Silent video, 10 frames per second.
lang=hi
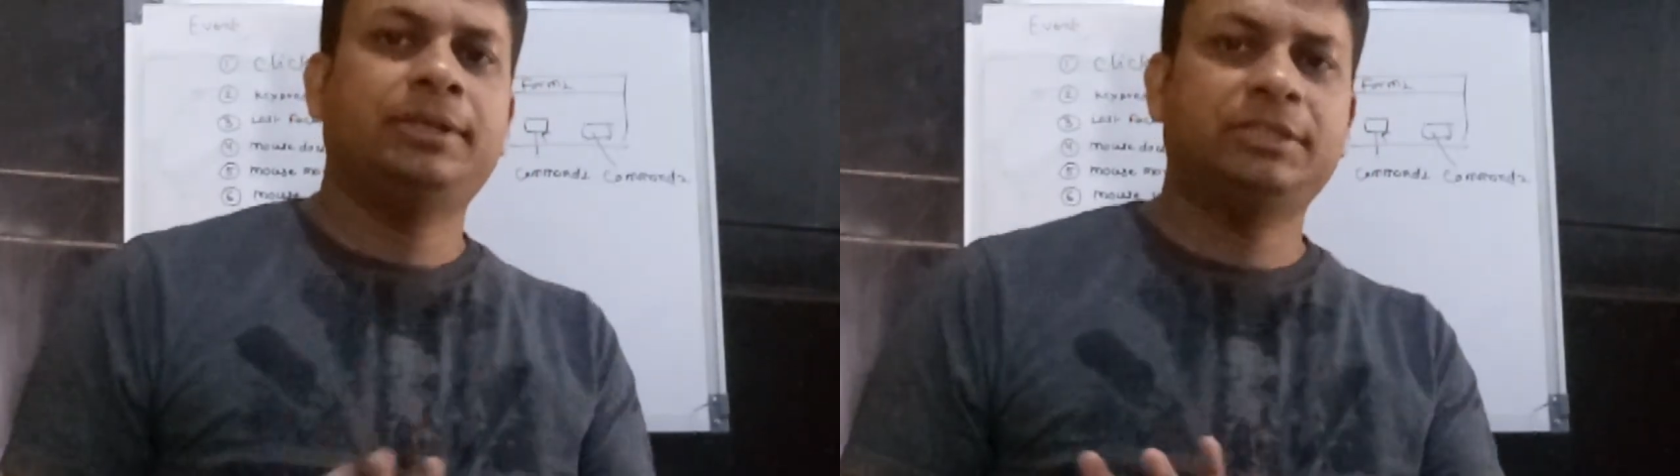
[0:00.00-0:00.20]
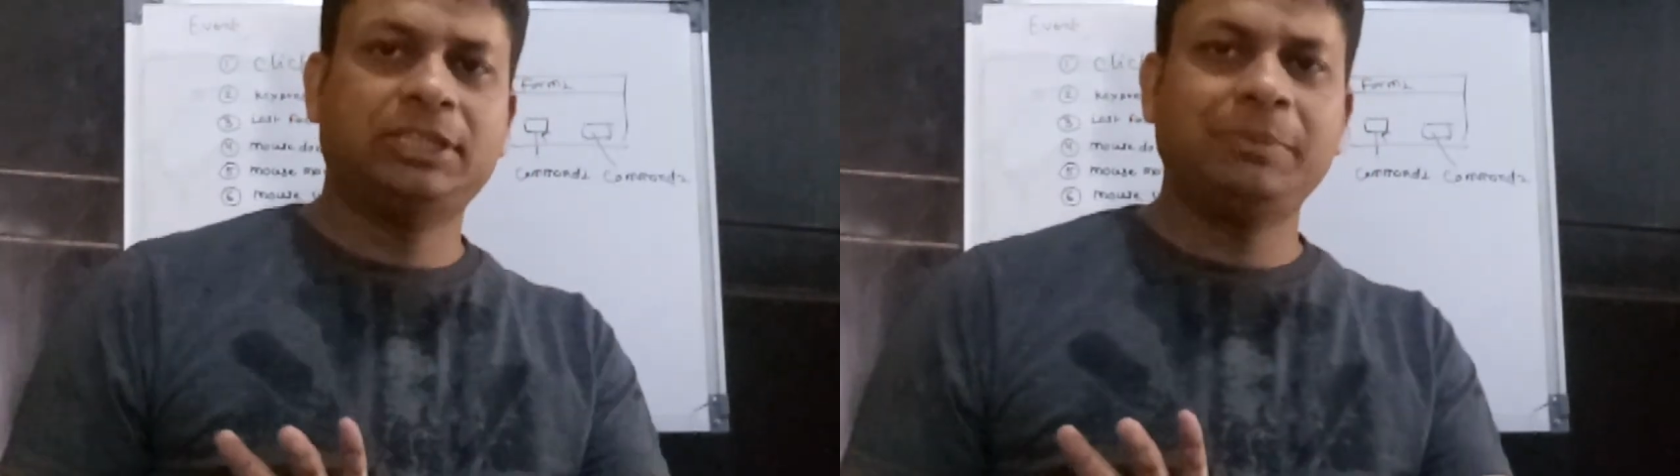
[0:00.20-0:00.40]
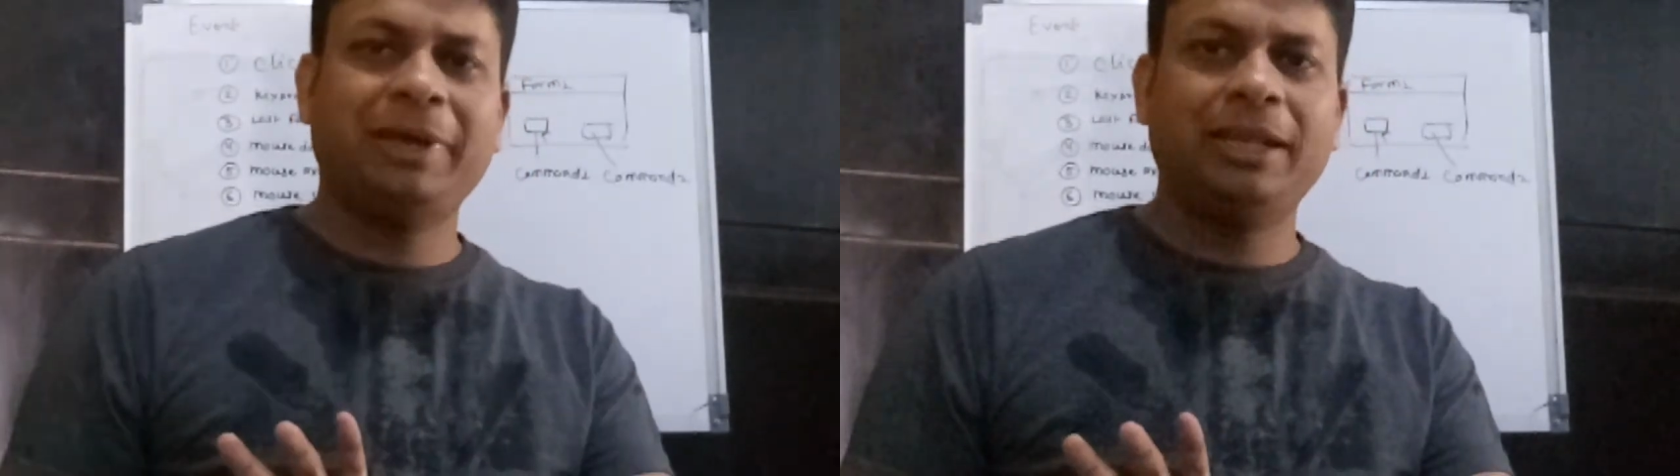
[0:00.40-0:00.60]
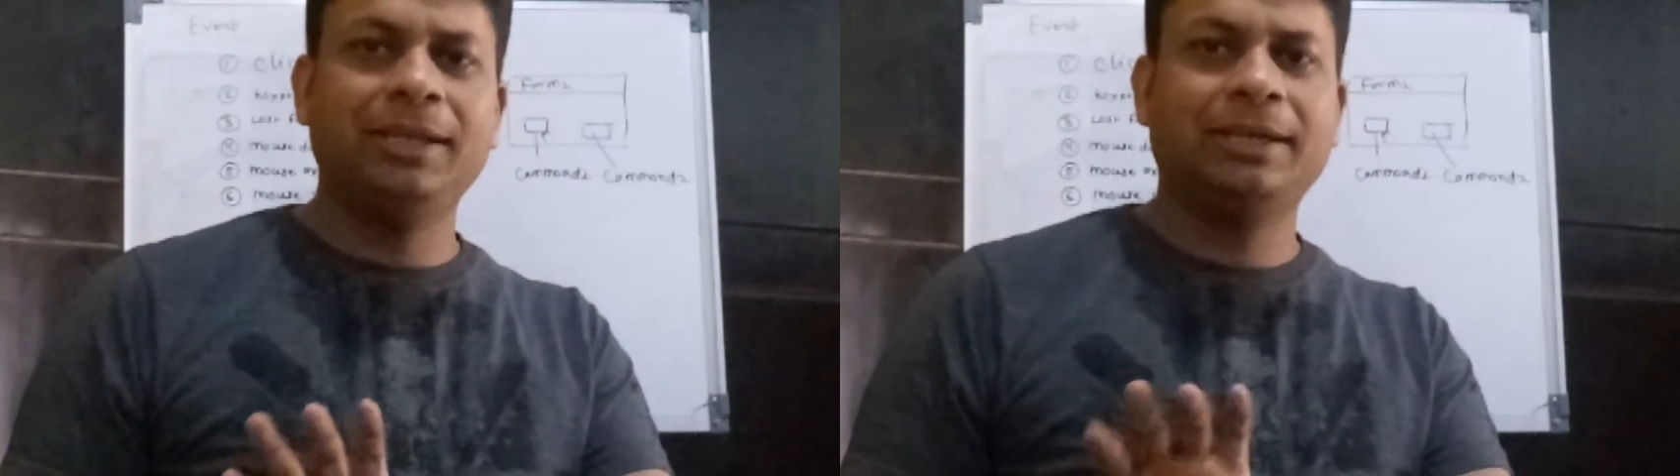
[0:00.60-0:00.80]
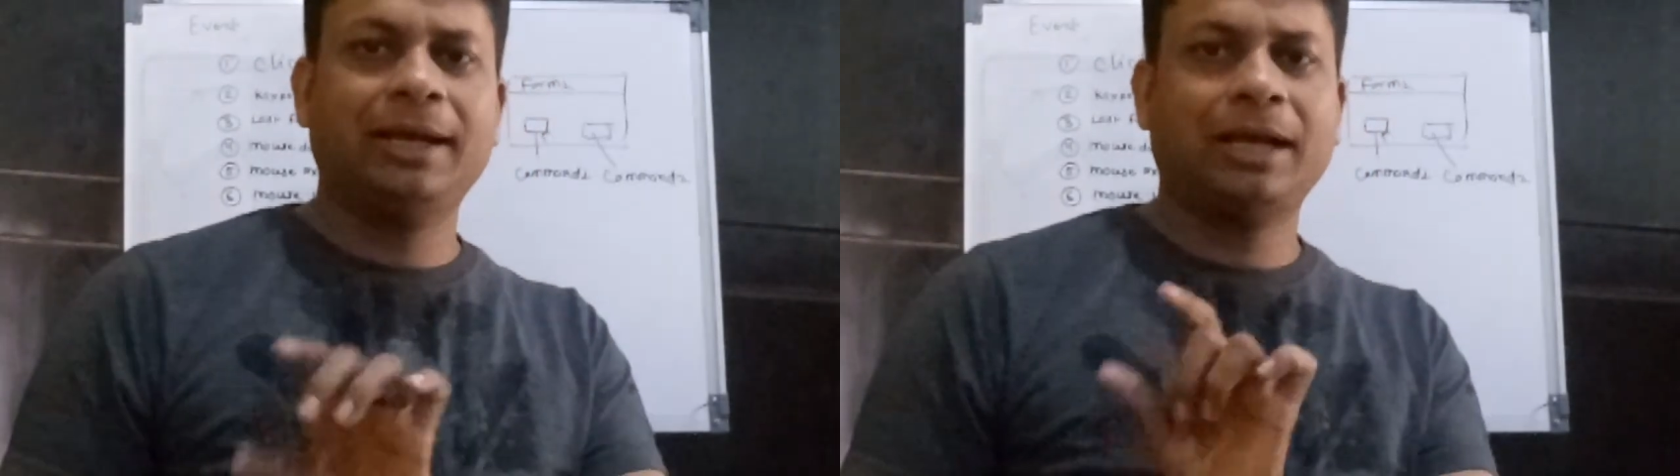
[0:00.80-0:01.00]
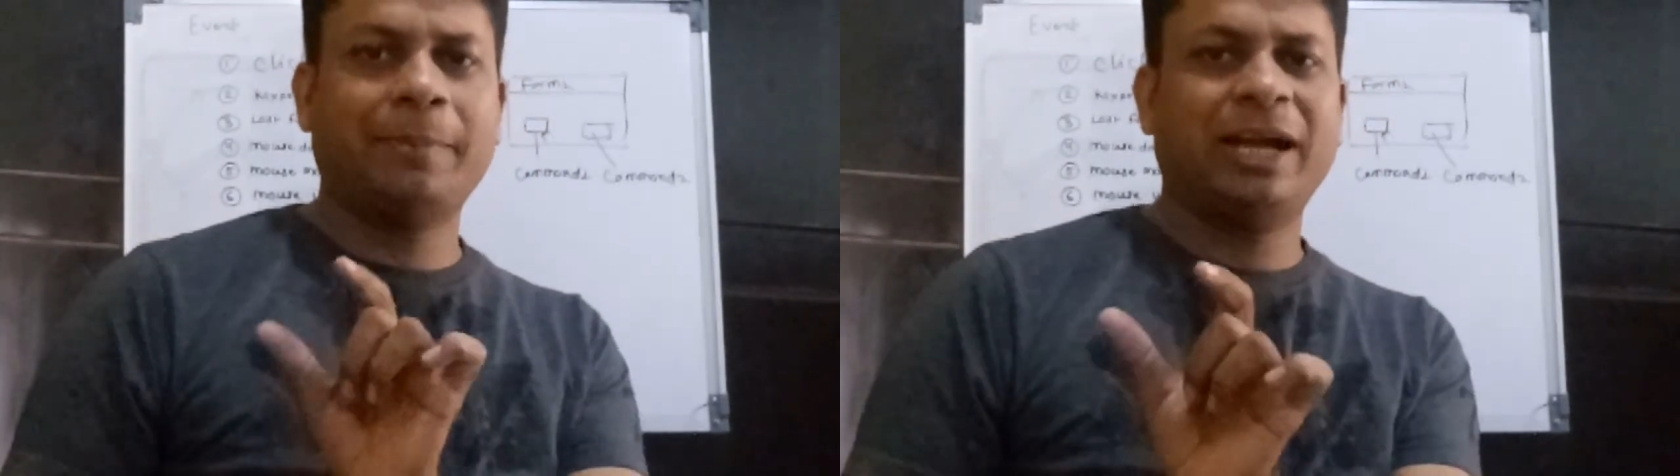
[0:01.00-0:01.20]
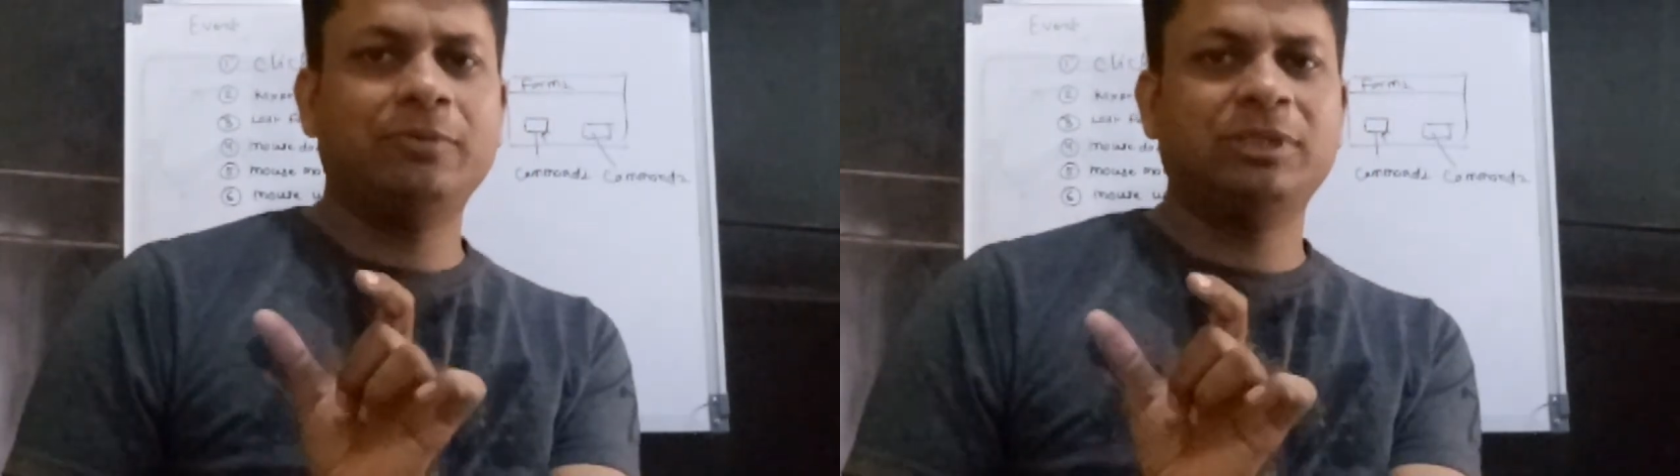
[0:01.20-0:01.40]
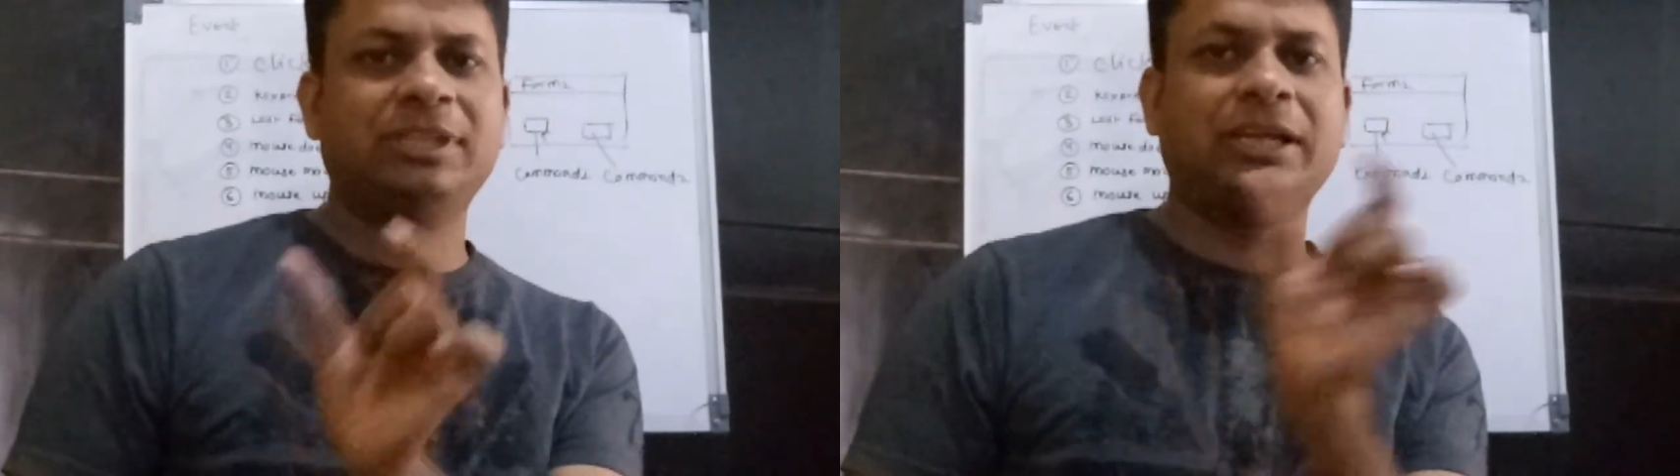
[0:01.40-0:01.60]
यदि मैंने लिखा
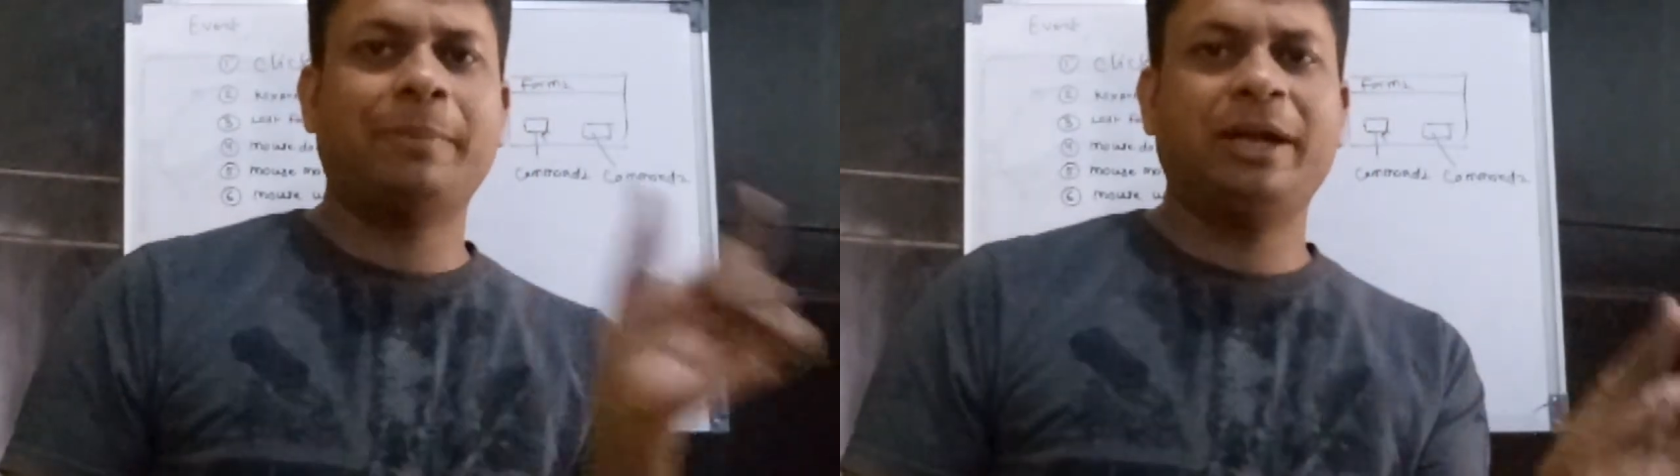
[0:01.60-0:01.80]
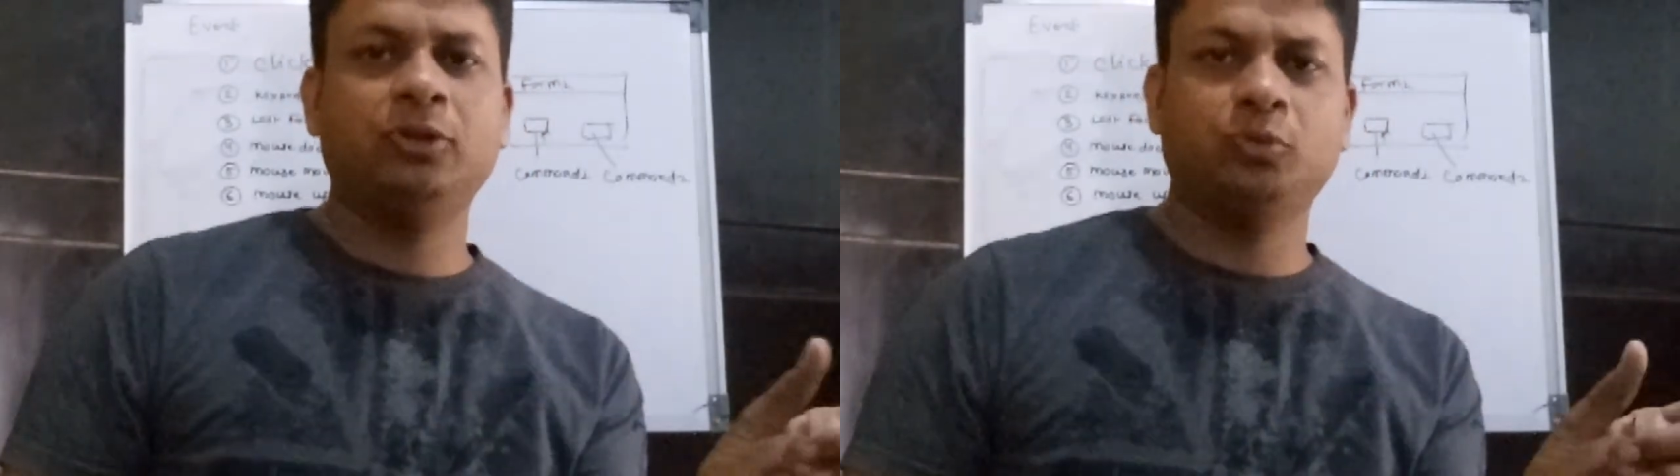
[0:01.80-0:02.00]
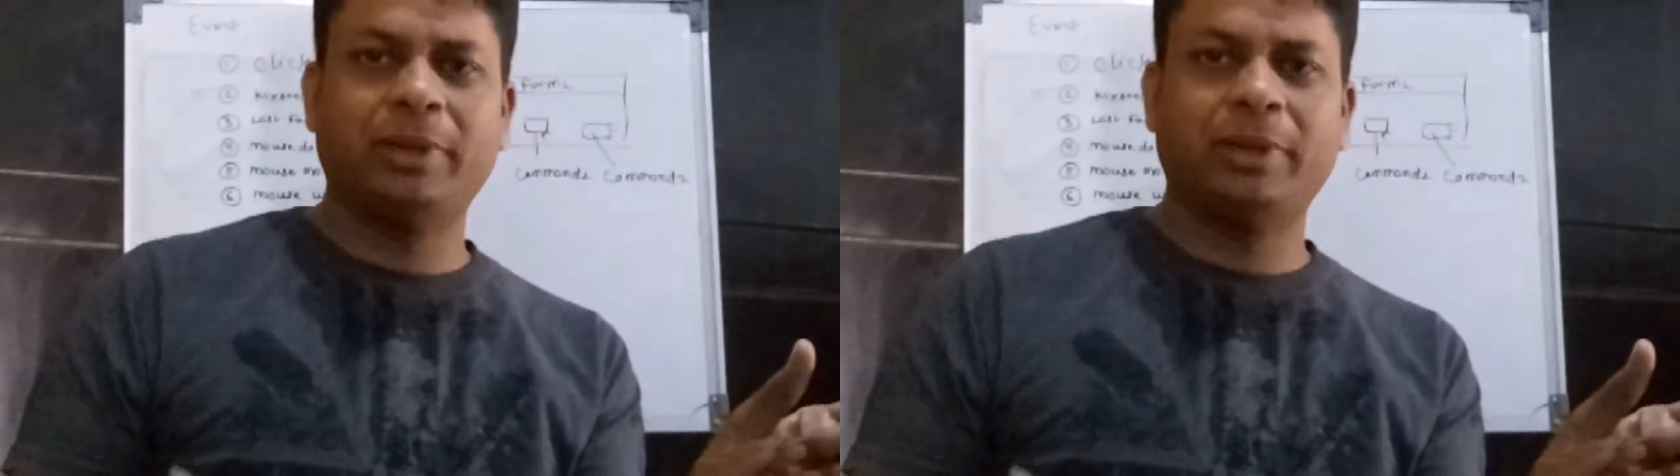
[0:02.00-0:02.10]
कमांड वन से कमांड टू